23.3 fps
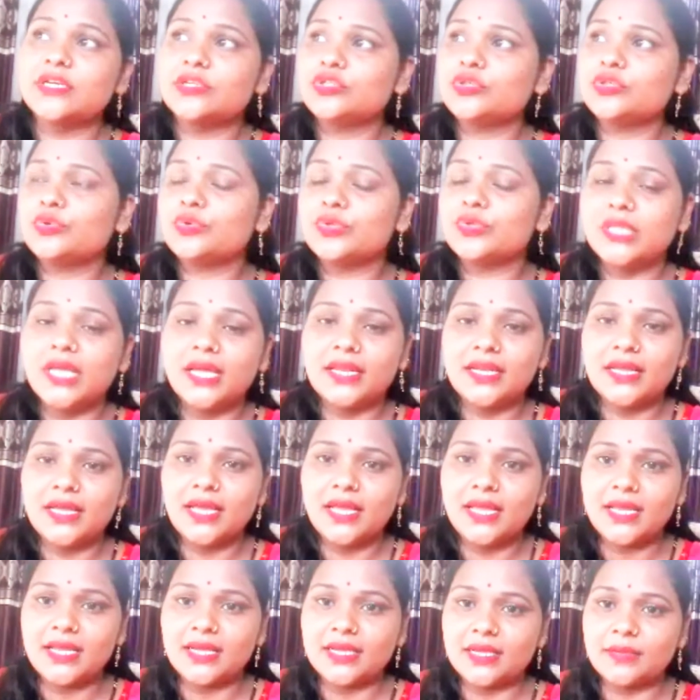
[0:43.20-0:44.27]
जो होता ना
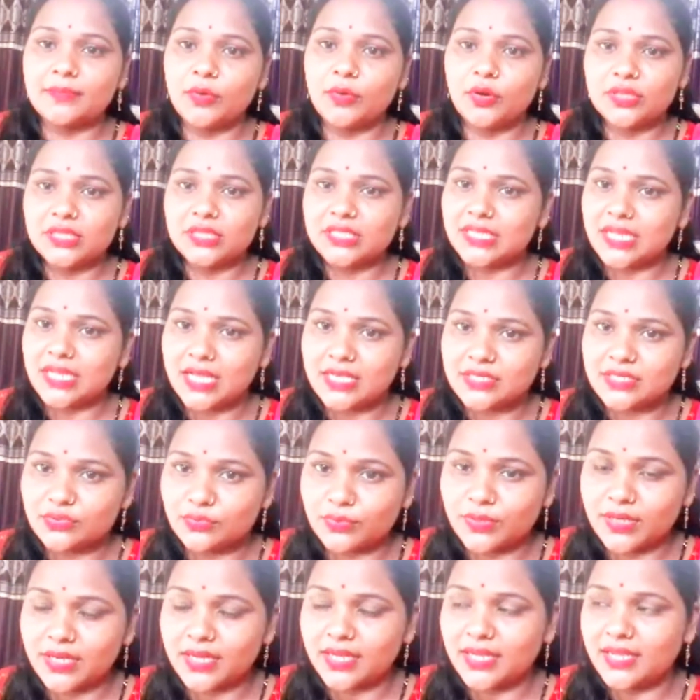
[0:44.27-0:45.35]
है बहुत निराश हो
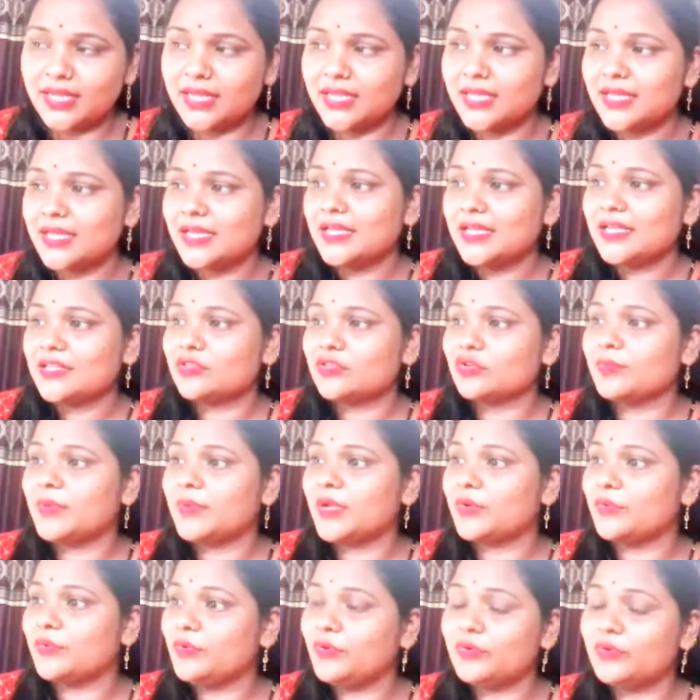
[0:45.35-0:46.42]
गए हैं तो मैं
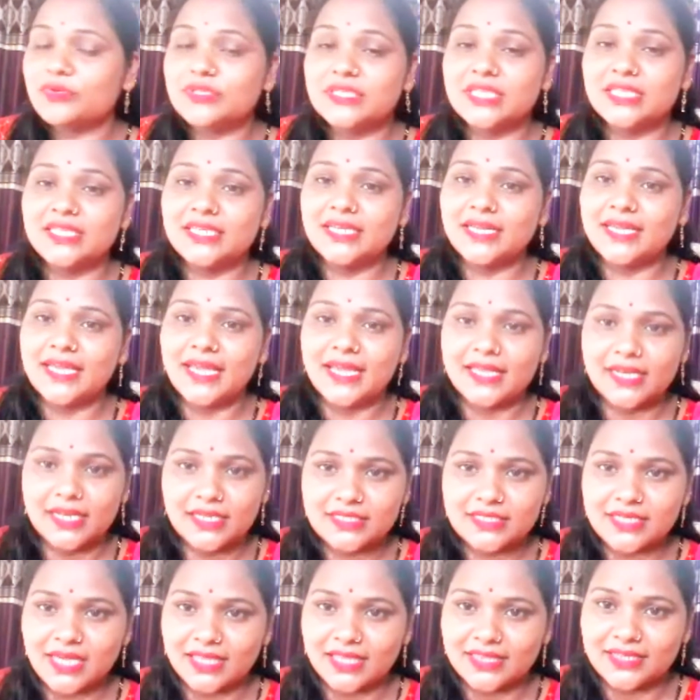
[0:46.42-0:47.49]
उन लोगों से ये कहना
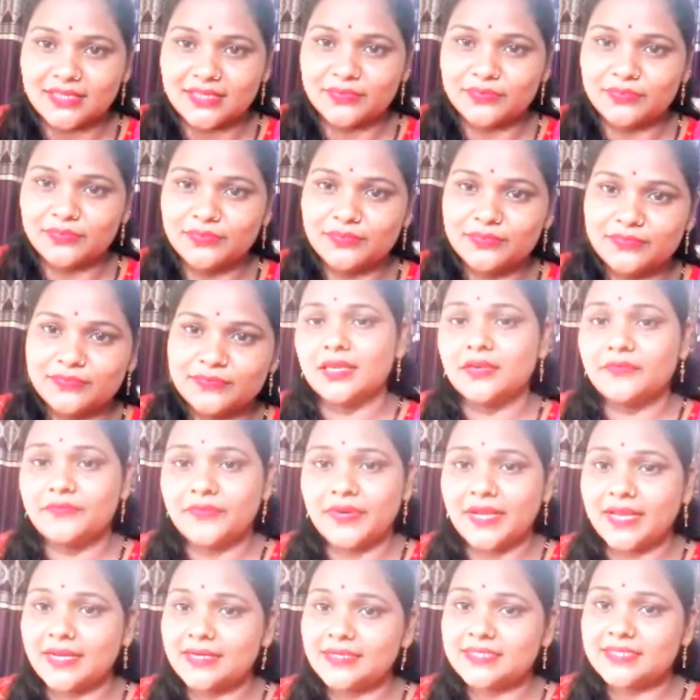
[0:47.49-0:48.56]
चाहती हूँ कि
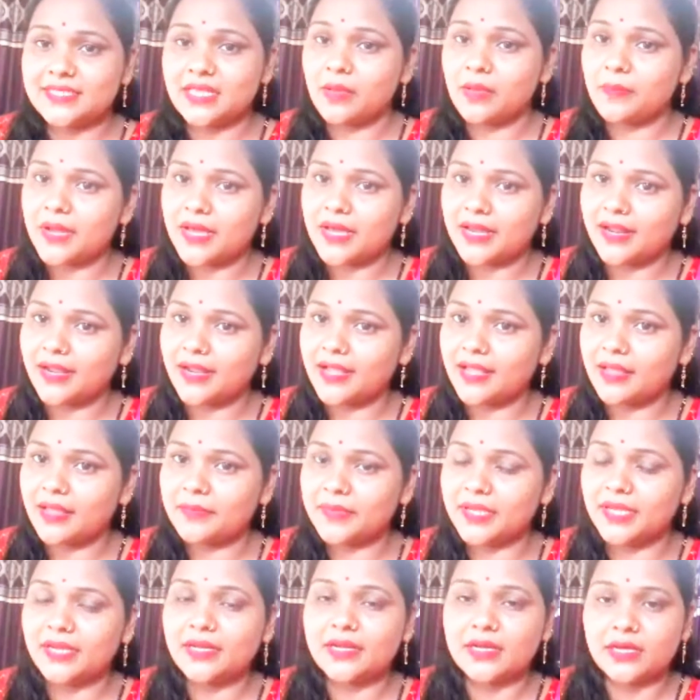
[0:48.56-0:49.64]
फ्रेंड्स हमारा काम
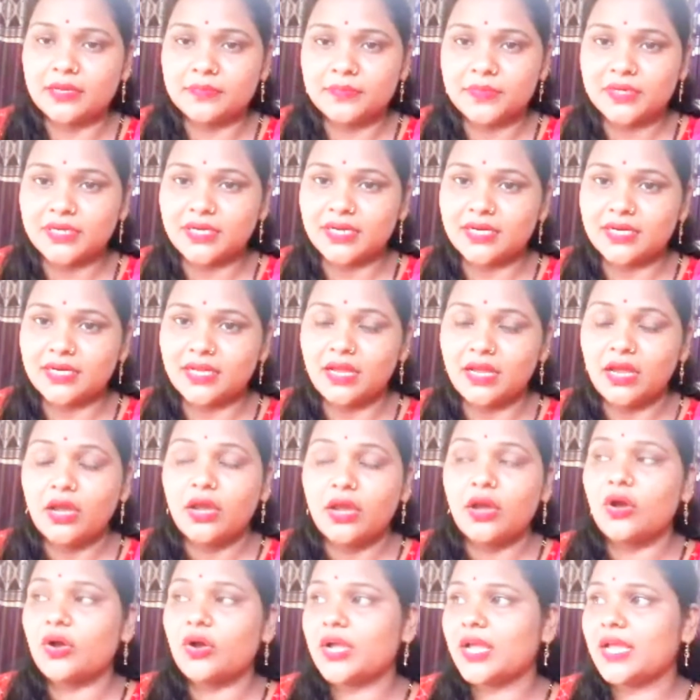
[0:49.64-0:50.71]
है कर्म करना
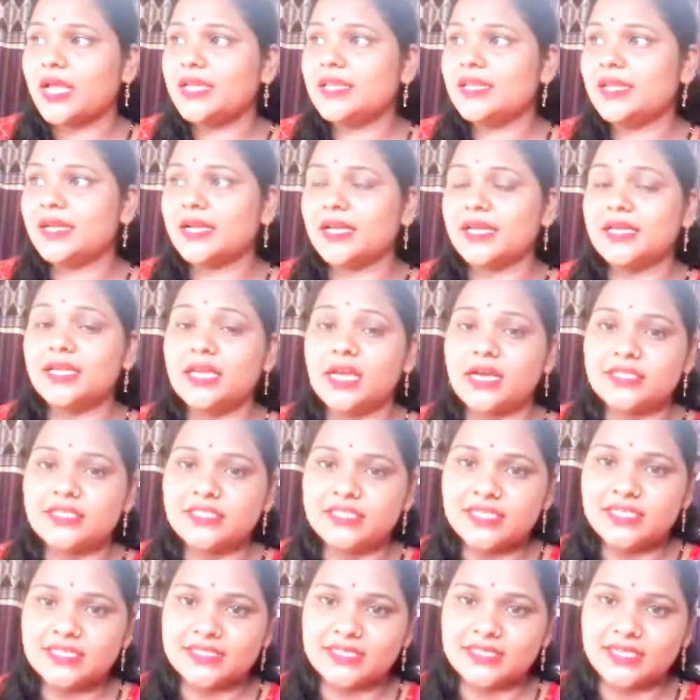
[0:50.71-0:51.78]
और कहीं ना कहीं
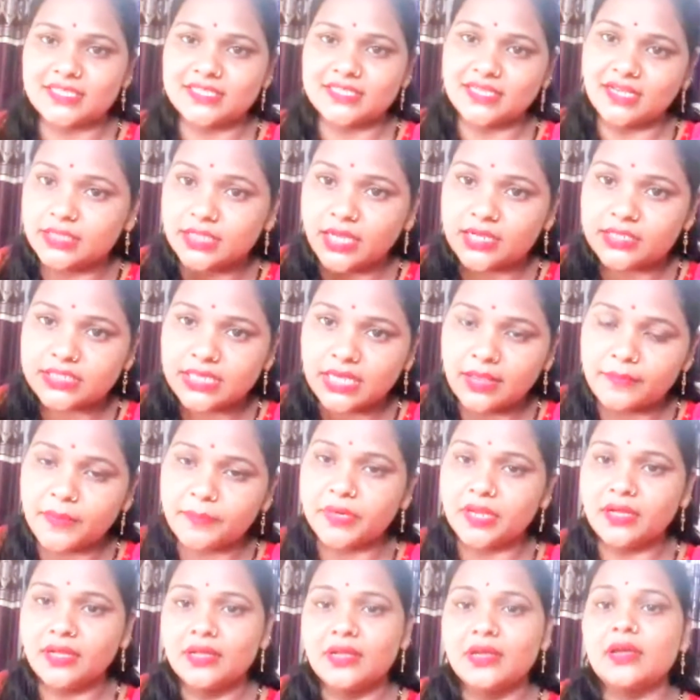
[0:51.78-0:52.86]
अच्छे से जितना अच्छा हम
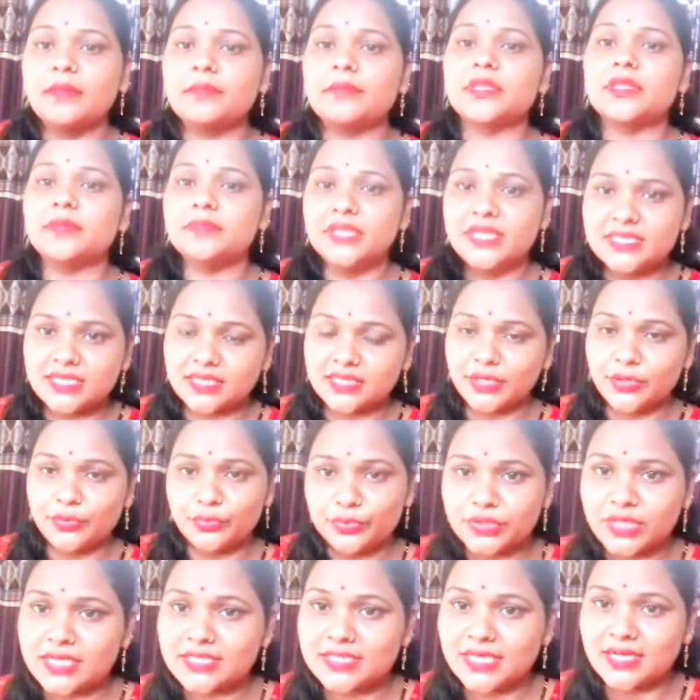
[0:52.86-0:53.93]
अपना मतलब दे सकते हैं
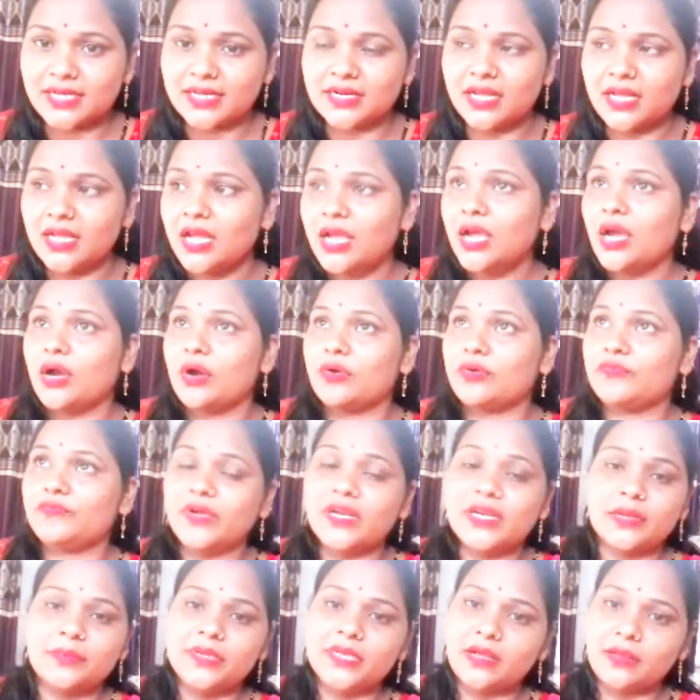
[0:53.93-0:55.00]
उतना अच्छा करना और फल
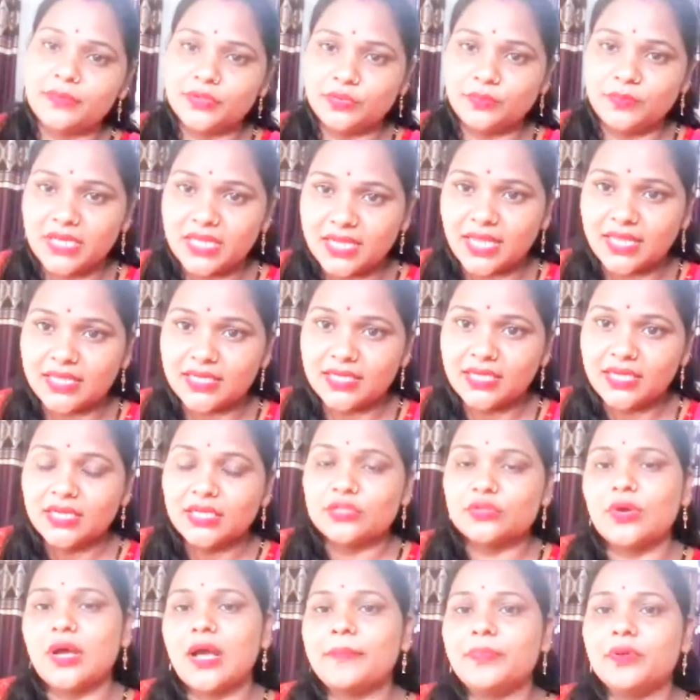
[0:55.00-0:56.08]
कभी ना कभी तो मिलेगा ही
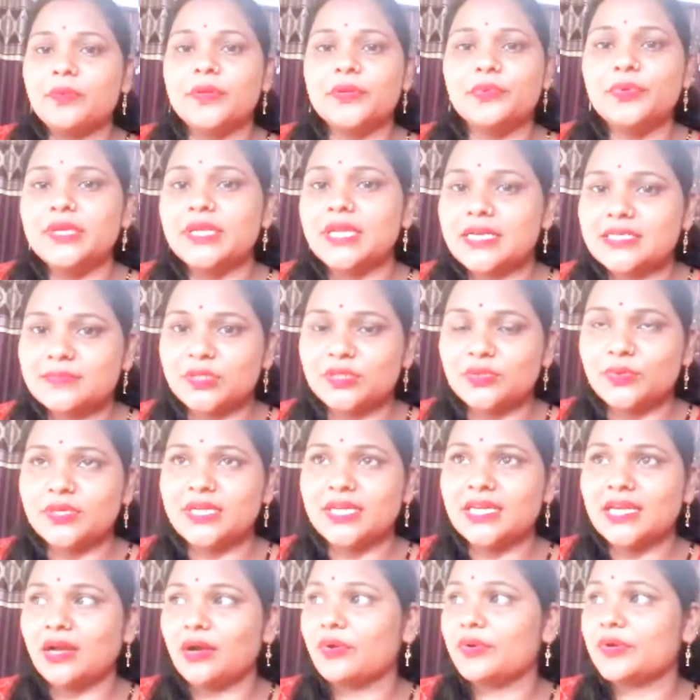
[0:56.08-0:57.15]
तो आप लोग बिल्कुल निराश मत
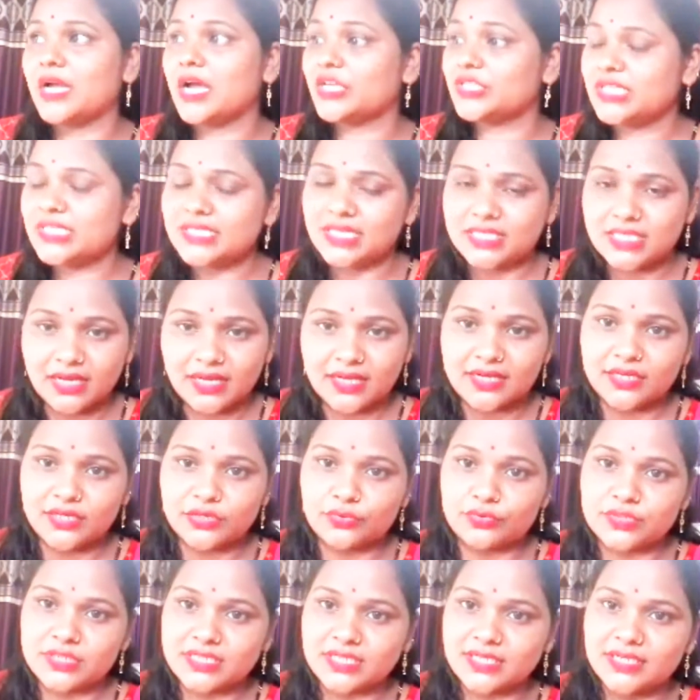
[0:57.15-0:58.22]
होइए और अच्छे से अच्छा करने की
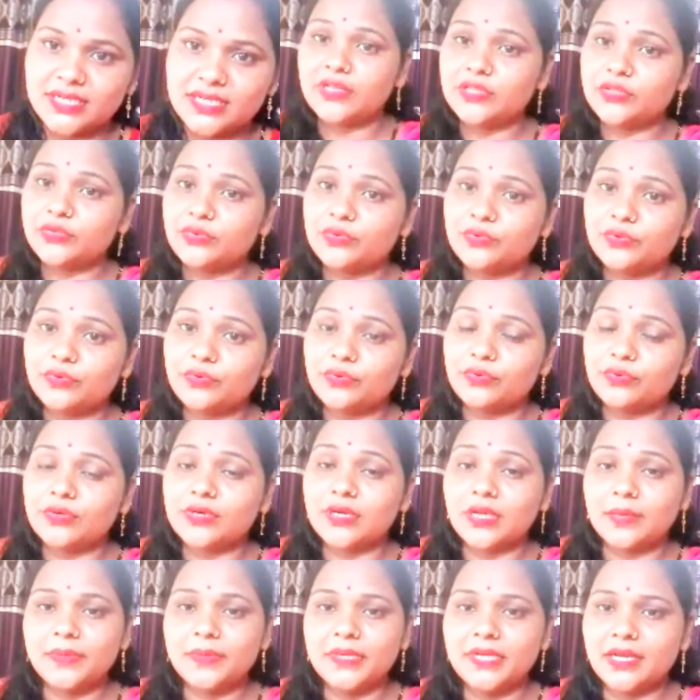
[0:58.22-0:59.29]
कोशिश करिए फल तो
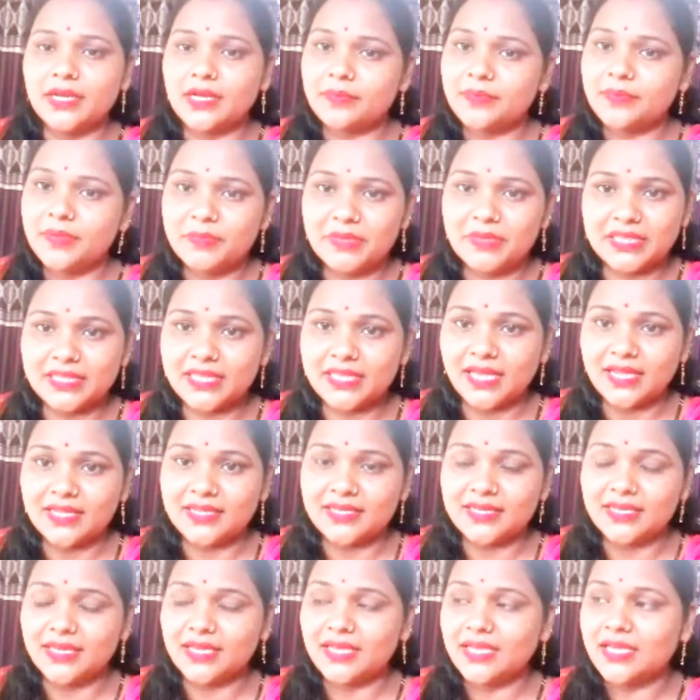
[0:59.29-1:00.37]
कभी ना कभी मिलता
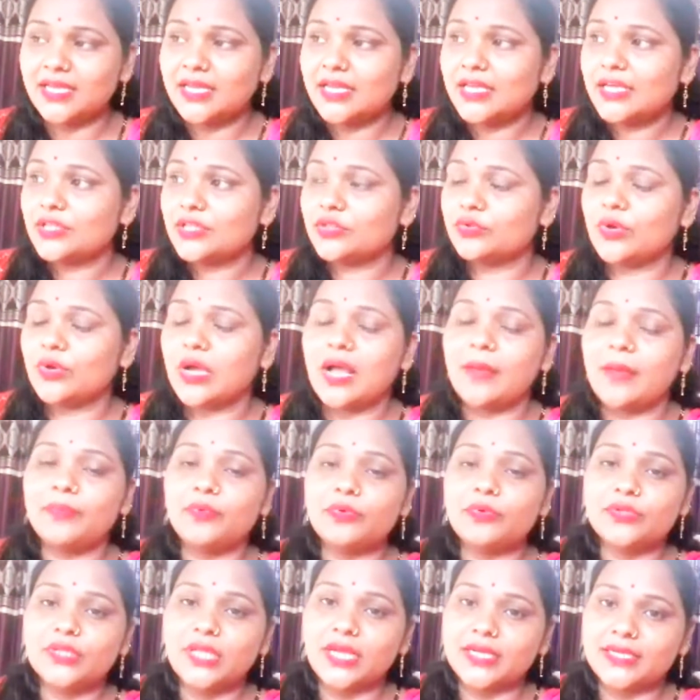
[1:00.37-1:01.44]
ही है तो आप
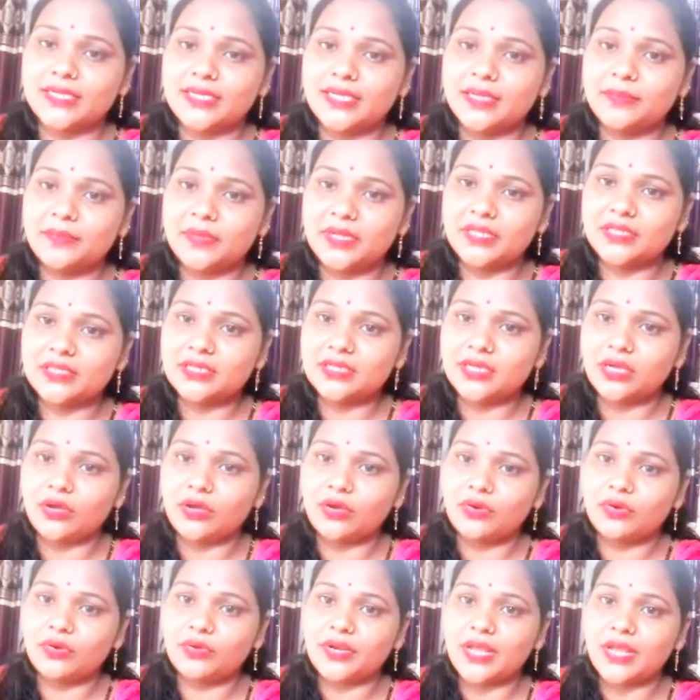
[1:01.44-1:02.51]
लोग थकी मत
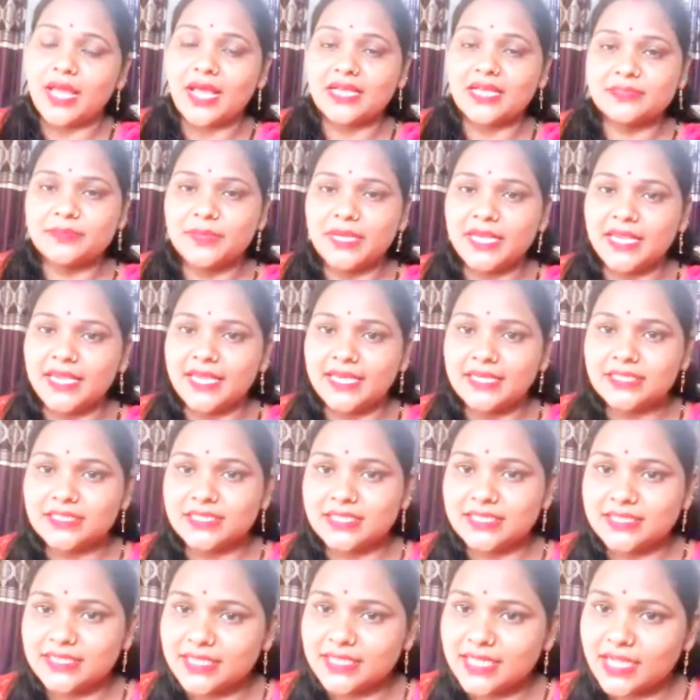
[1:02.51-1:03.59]
और आज मैं एक
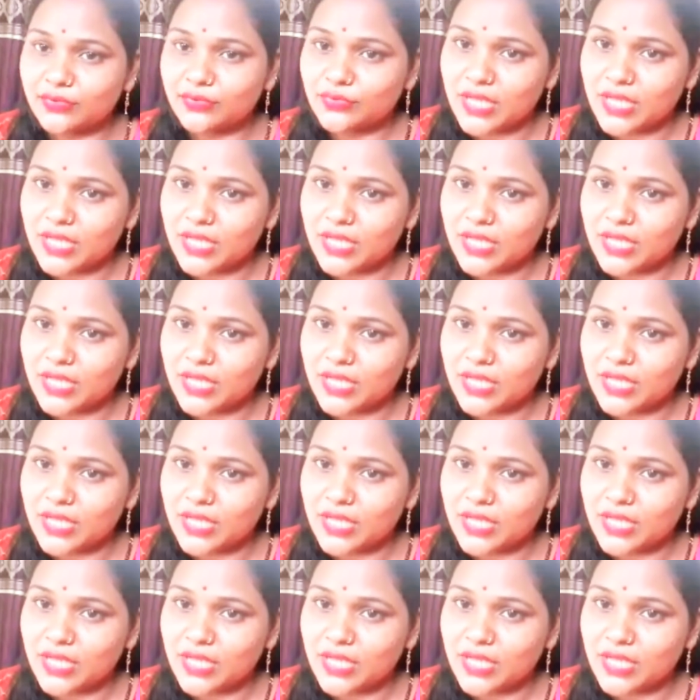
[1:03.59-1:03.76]
चीटी का